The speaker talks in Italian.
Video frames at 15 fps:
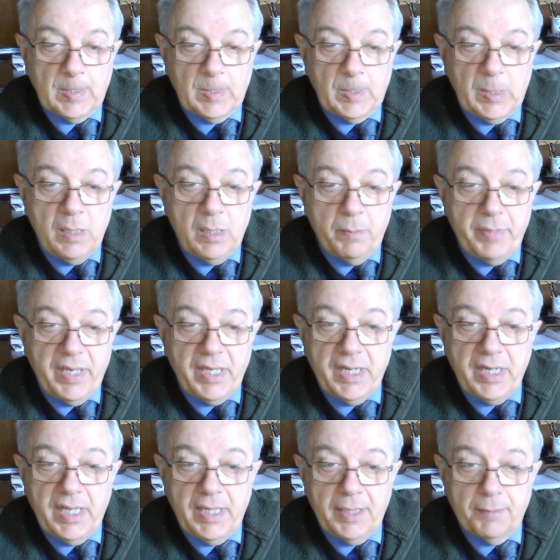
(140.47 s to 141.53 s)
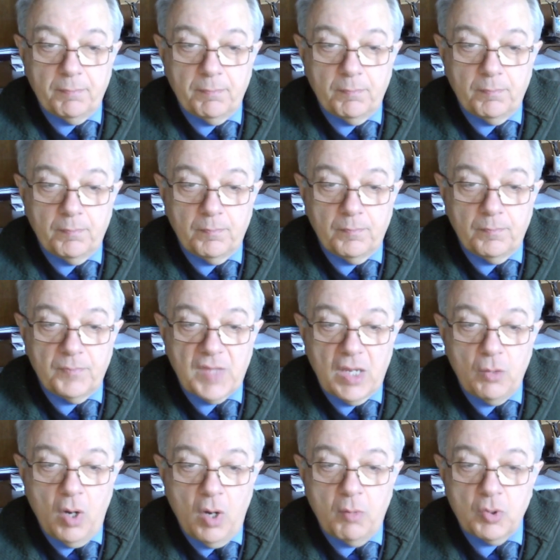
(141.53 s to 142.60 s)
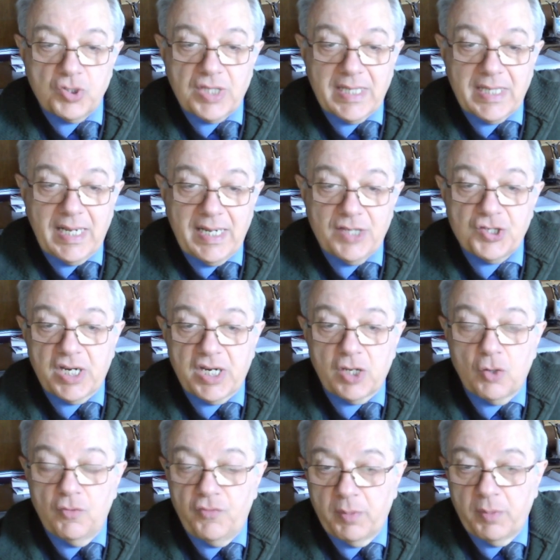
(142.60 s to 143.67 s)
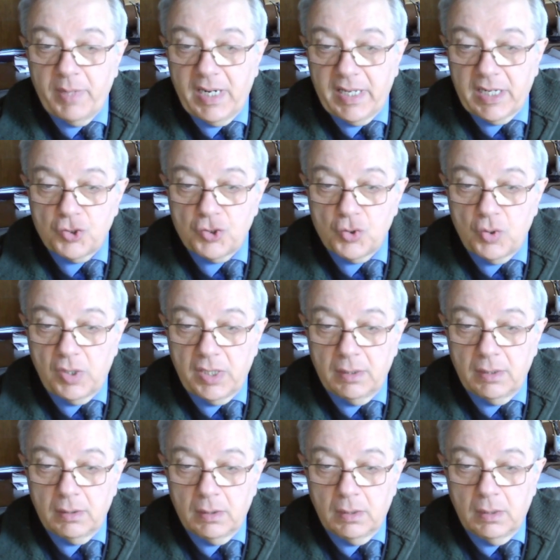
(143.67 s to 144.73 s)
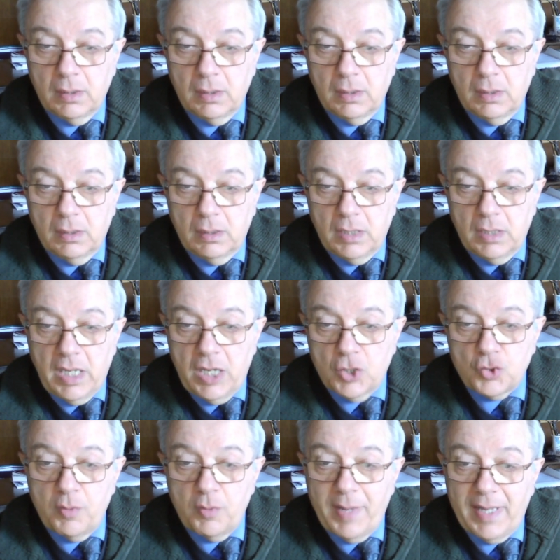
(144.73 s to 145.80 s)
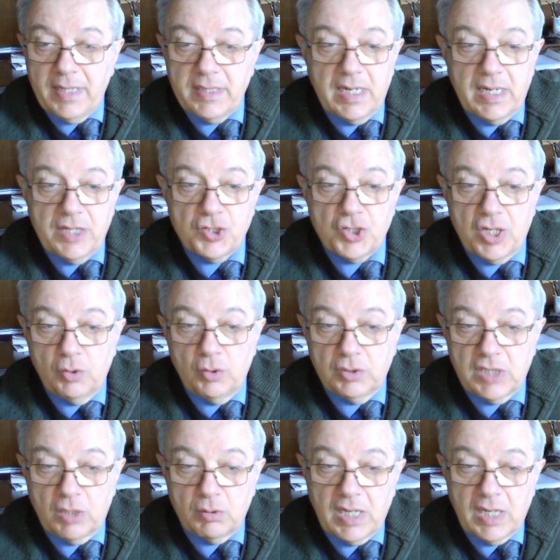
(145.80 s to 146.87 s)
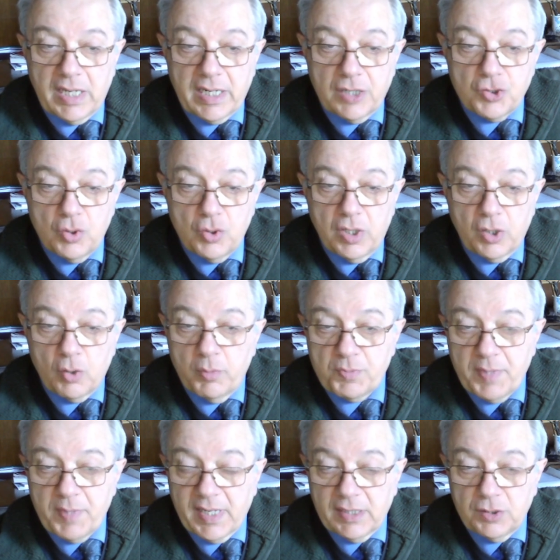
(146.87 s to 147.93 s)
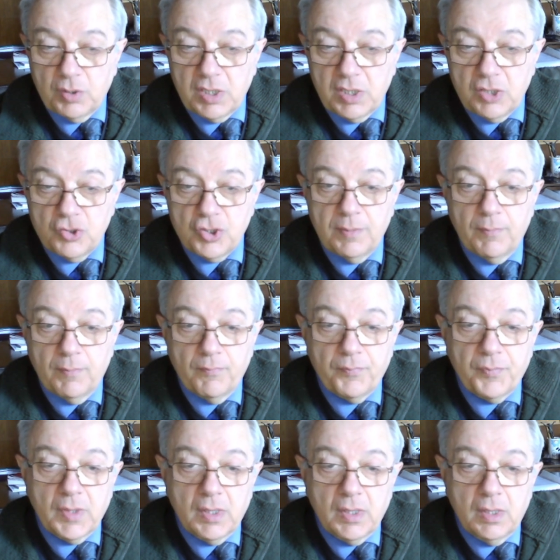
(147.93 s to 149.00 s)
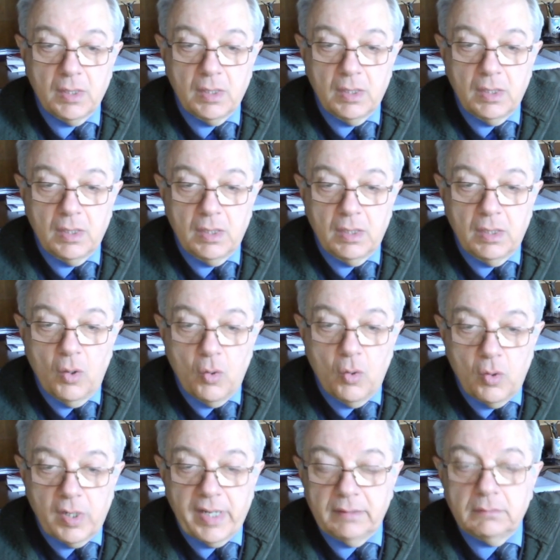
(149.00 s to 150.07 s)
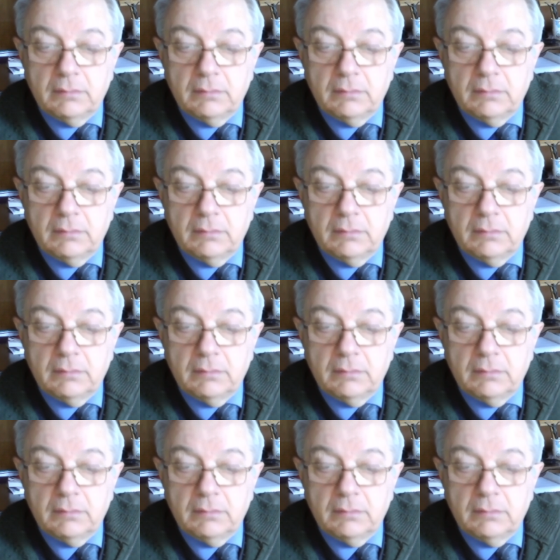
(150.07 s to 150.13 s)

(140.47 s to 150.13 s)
Il bene dell'uomo sta nell'essere conforme alla ragione e il suo male nell'essere lontano dalla ragione, come spiega Dionigi. Ora,